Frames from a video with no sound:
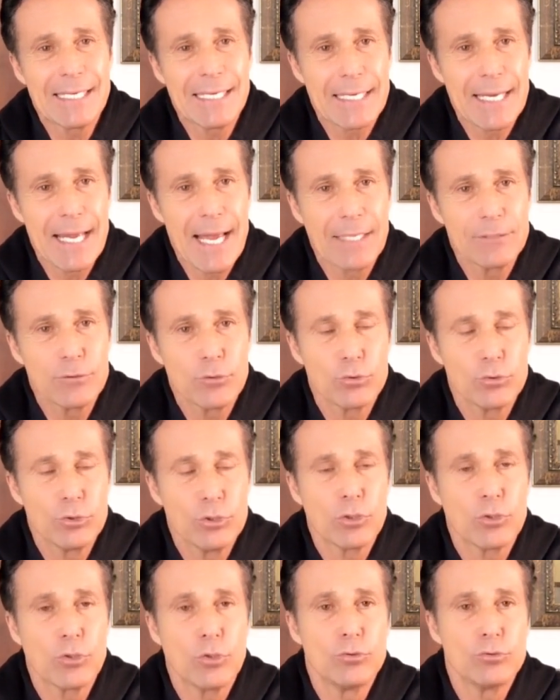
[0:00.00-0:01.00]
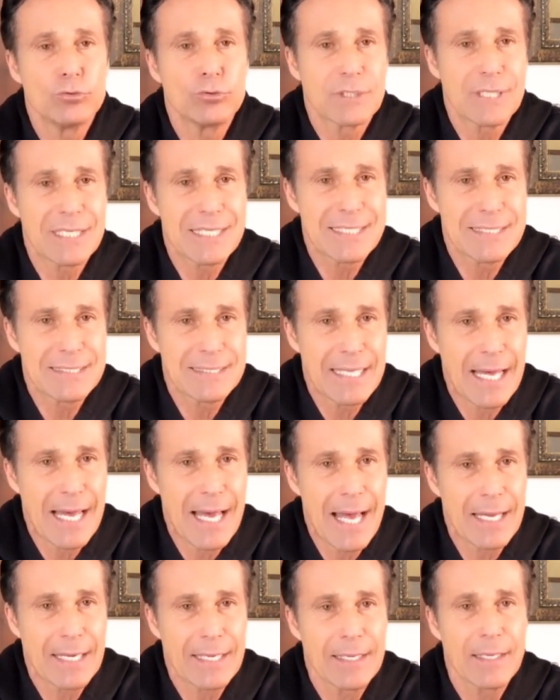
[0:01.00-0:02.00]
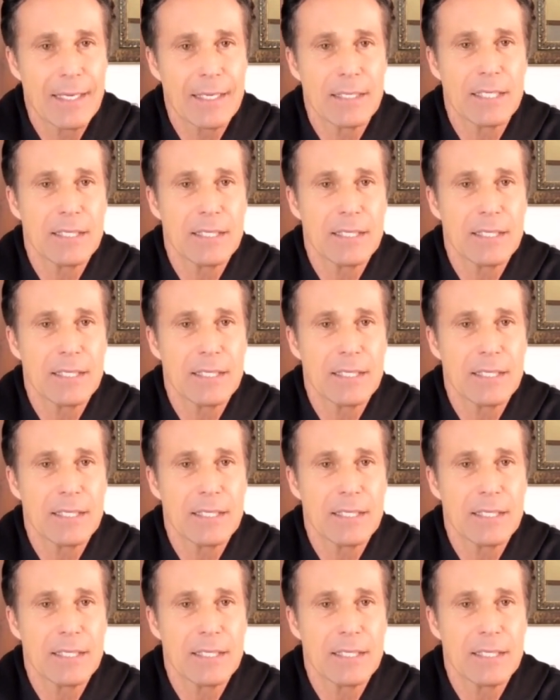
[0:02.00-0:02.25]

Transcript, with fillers: grado di contrastare